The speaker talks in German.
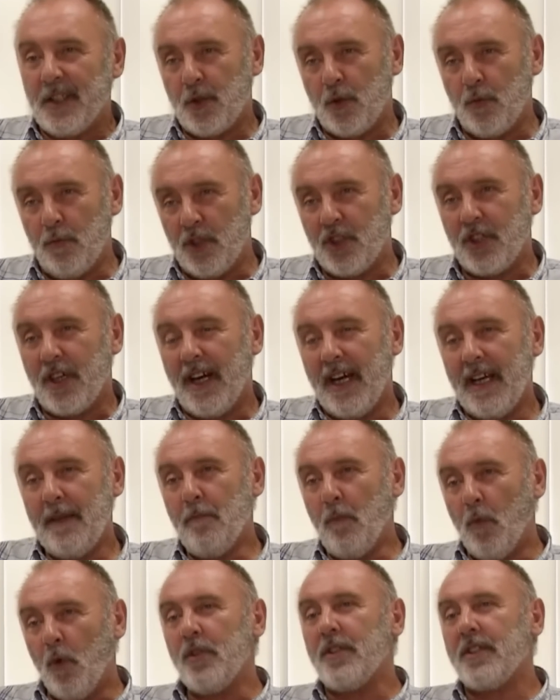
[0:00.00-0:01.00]
sich zu
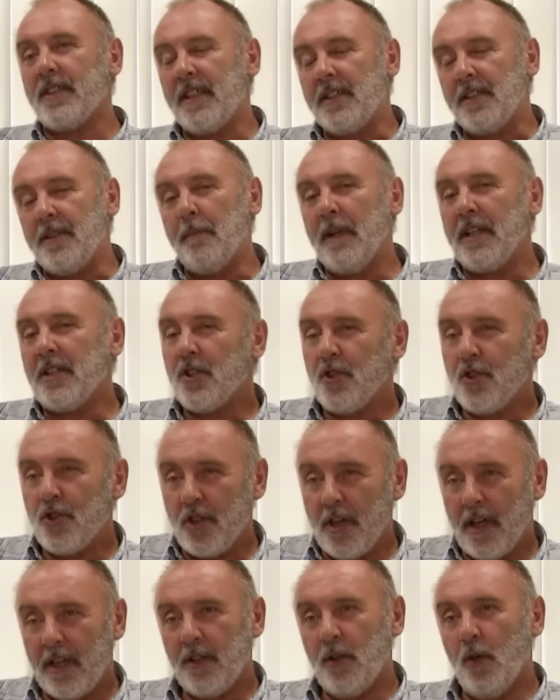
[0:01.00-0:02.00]
beschreiben, und diesen
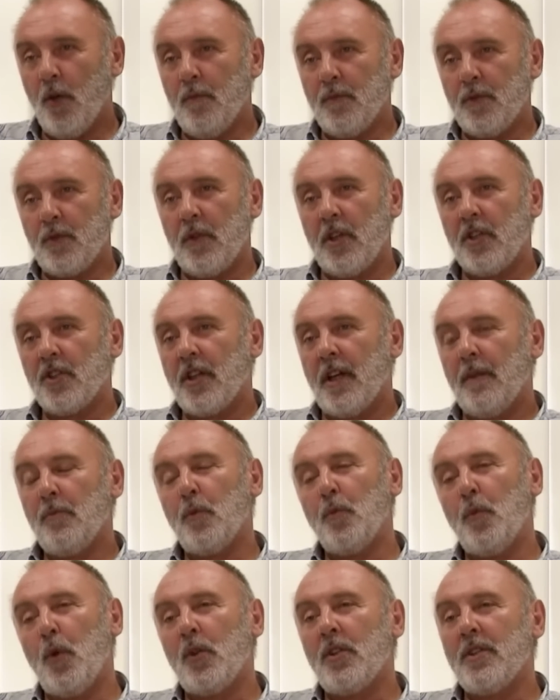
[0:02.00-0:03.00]
Menschenschlag hier oben zu
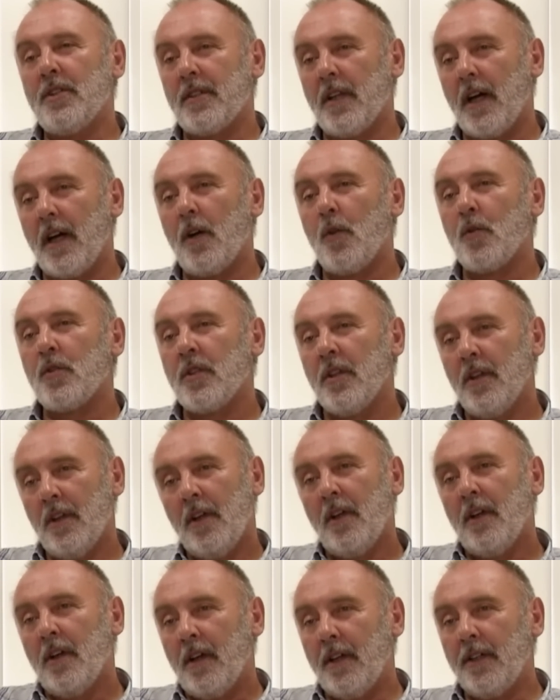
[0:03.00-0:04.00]
entschreiben und möglichst
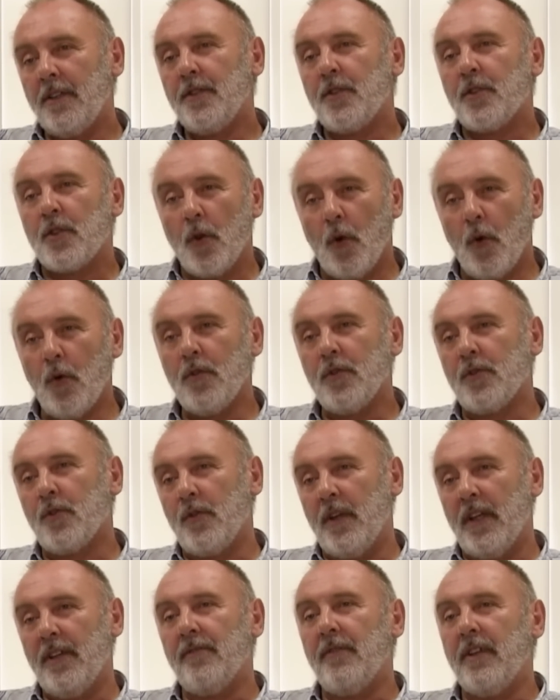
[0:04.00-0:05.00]
daraus einen
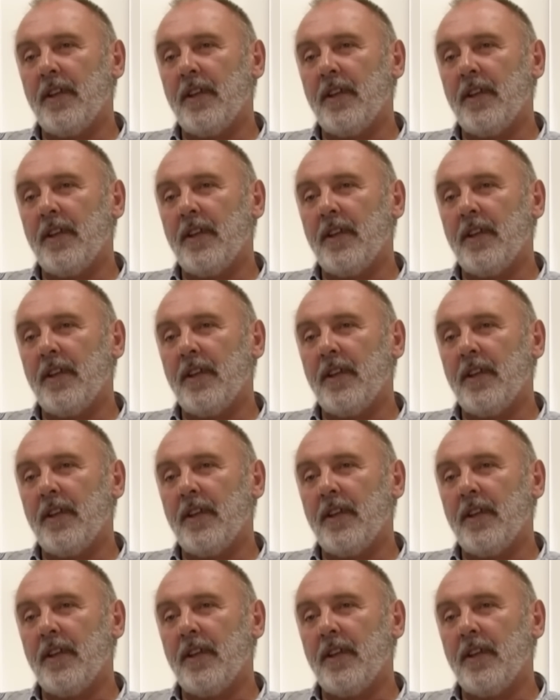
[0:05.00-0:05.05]
Slogan zu